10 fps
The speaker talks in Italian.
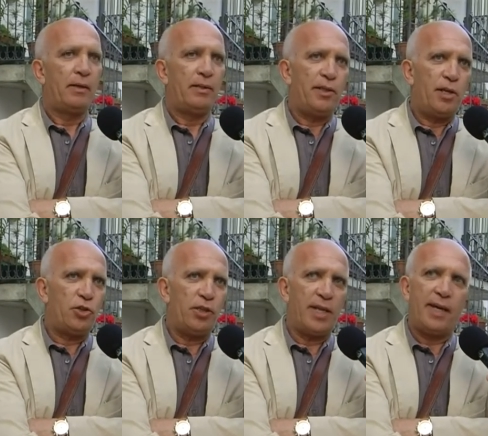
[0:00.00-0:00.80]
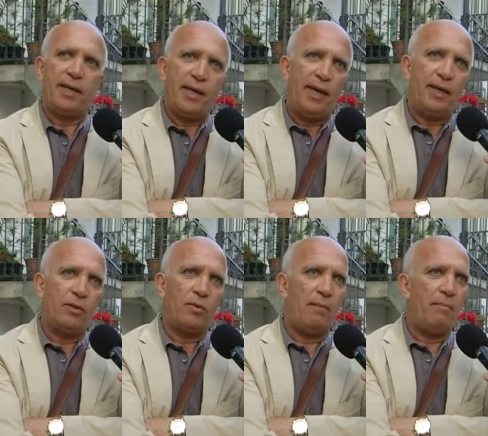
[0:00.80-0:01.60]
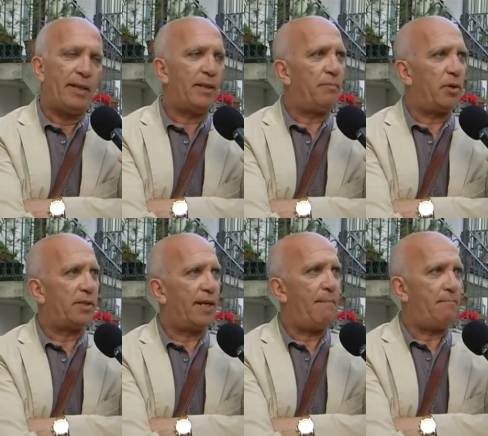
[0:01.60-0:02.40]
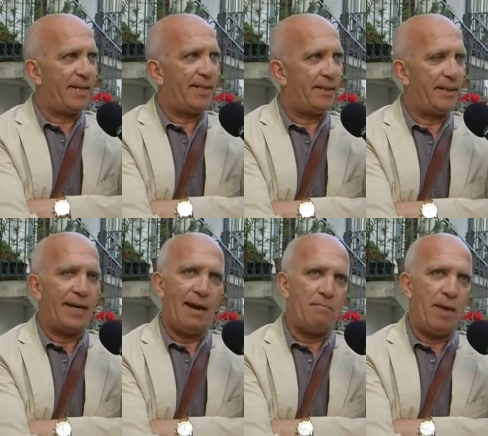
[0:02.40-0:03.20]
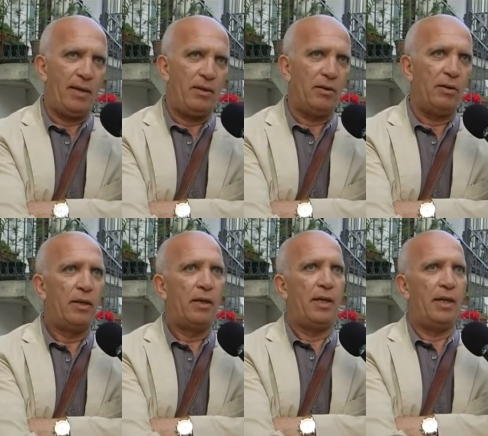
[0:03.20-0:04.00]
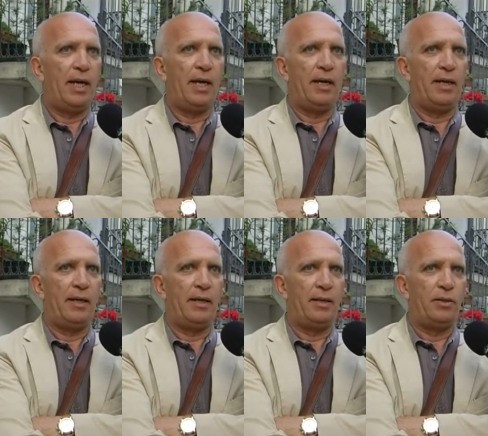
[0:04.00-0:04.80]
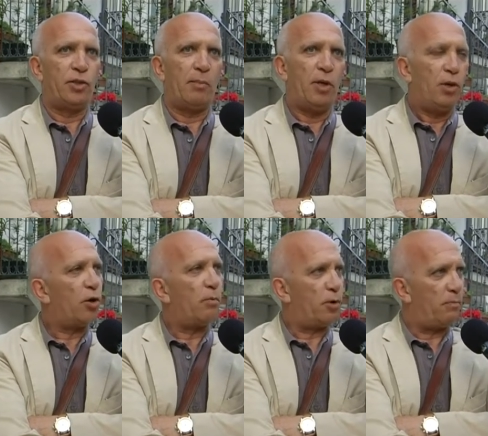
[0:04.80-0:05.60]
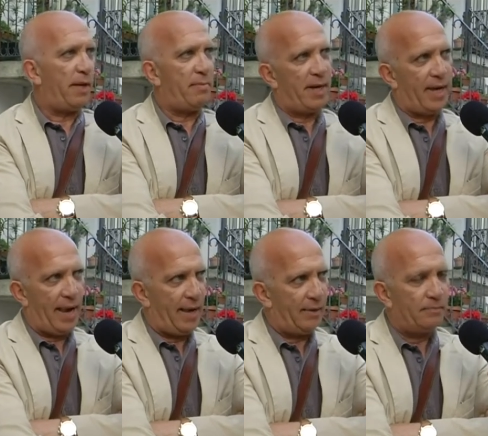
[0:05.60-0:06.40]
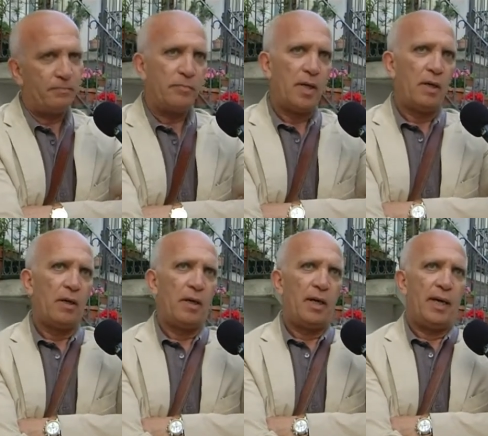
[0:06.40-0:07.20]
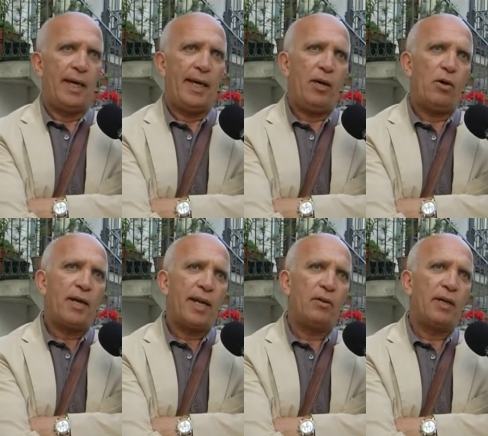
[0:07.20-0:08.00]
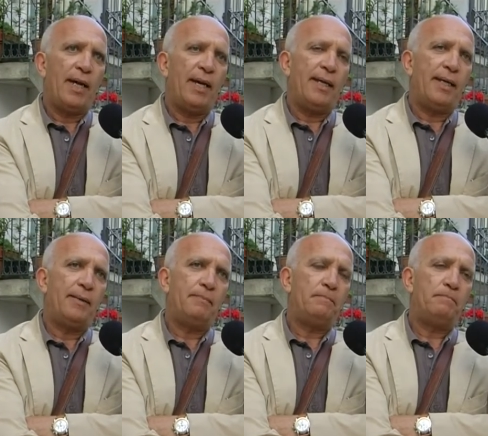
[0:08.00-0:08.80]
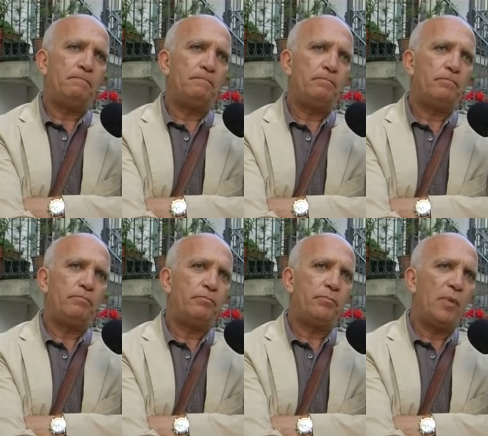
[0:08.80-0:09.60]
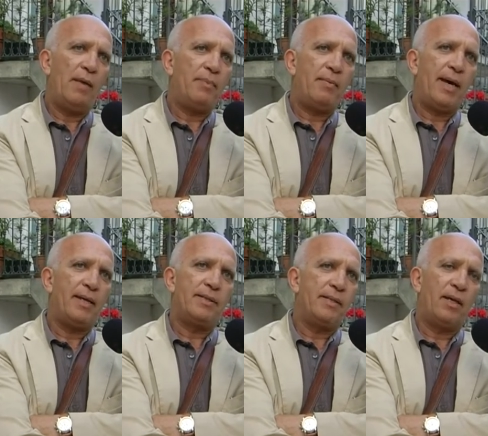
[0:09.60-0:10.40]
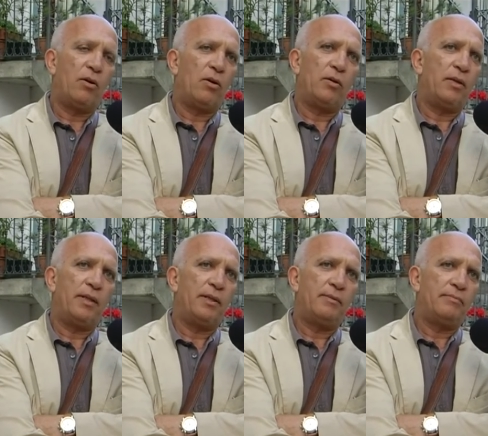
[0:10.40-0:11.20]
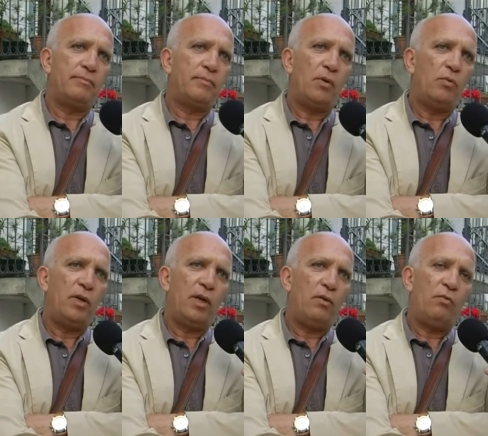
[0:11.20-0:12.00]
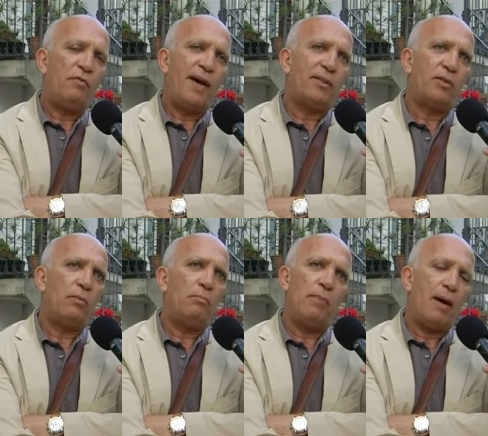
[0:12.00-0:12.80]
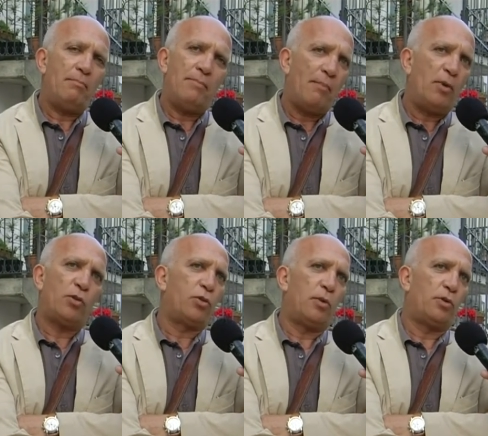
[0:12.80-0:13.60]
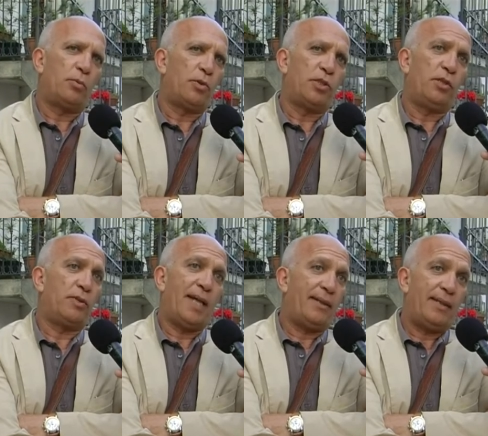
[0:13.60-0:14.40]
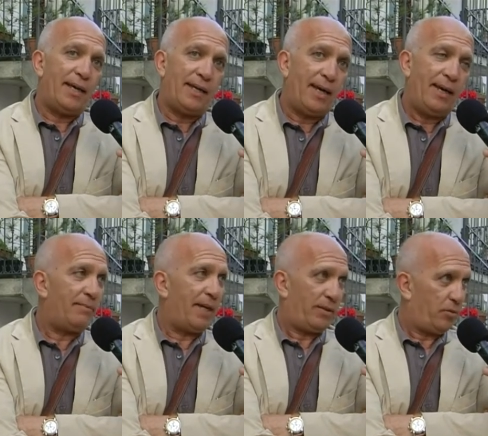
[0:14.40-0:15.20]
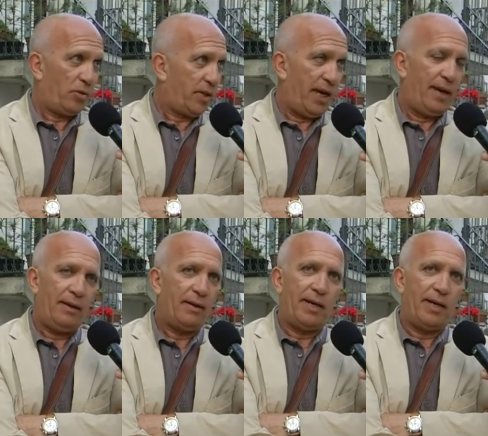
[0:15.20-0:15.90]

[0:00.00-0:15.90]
di decidere chi naturalmente possa rappresentare al meglio le, diciamo, i loro problemi reali. Io credo che ehm, le primarie siano ehm, un, un, fatto ma, ma, molto molto positivo, tant'è che, tanto che,